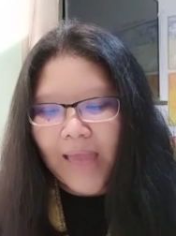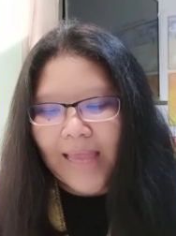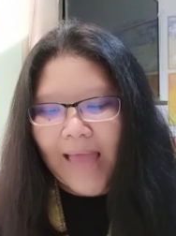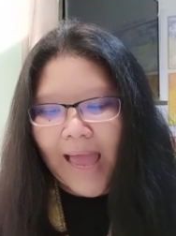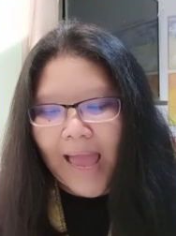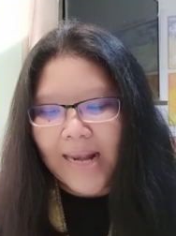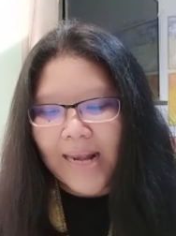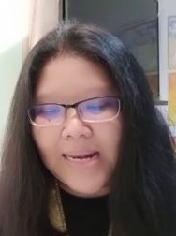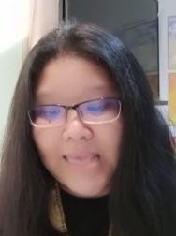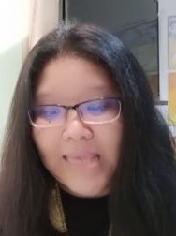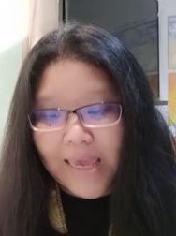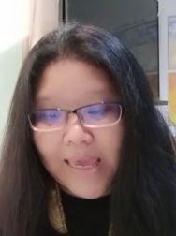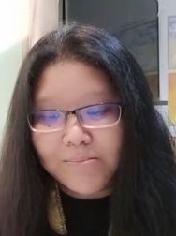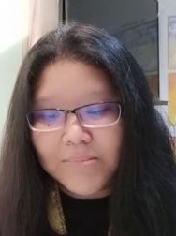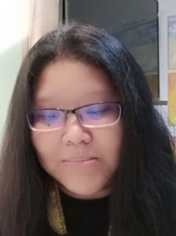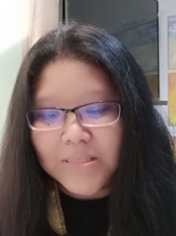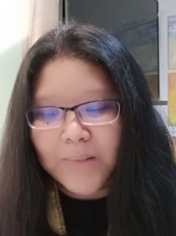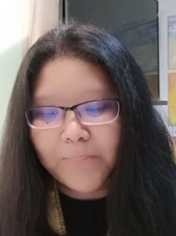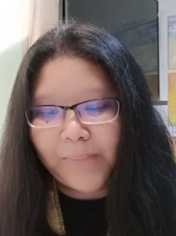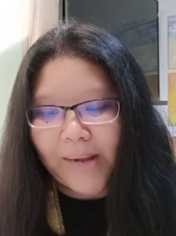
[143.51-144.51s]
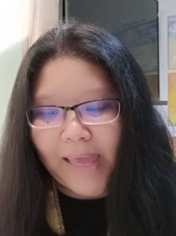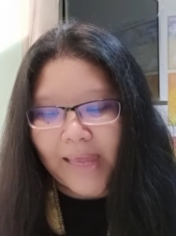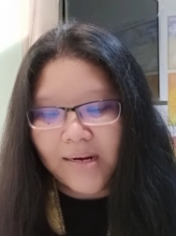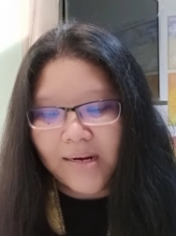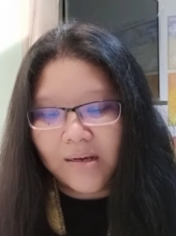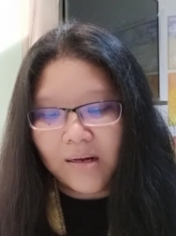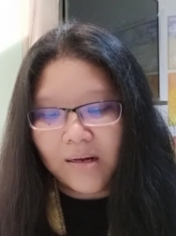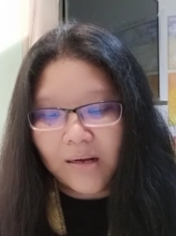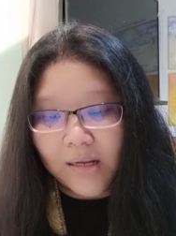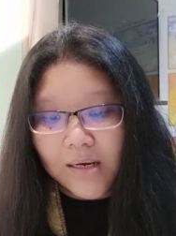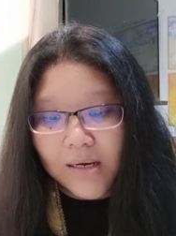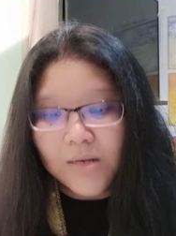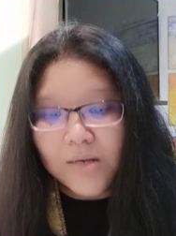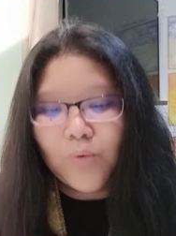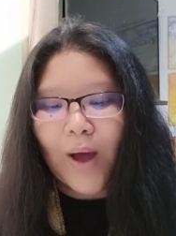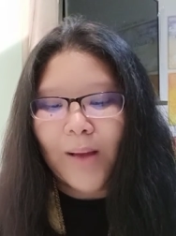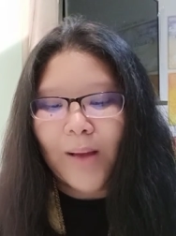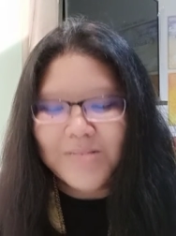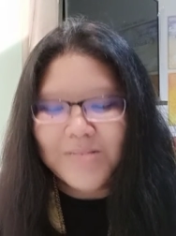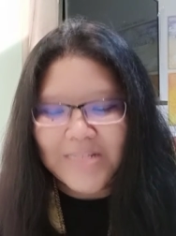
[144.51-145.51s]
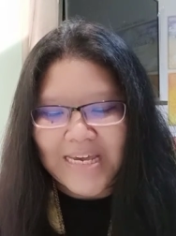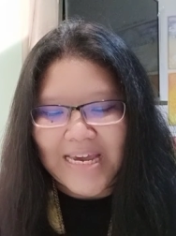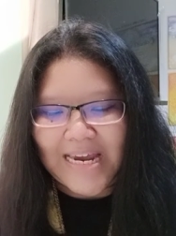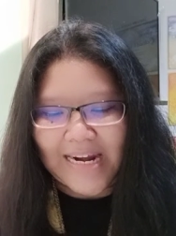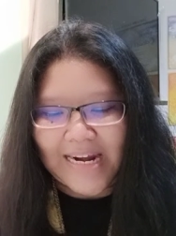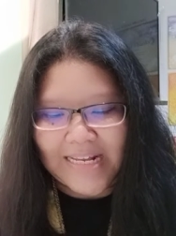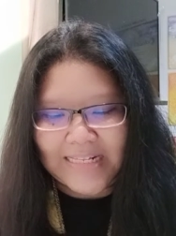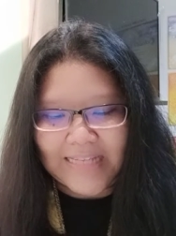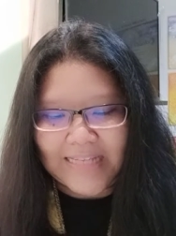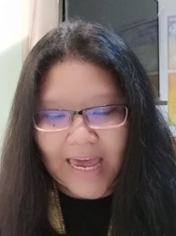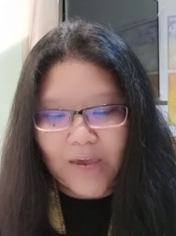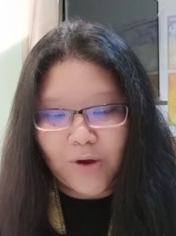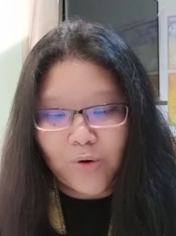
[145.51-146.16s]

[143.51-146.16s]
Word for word: การยิ้มจะเปลี่ยนคลื่นความถี่ในใจ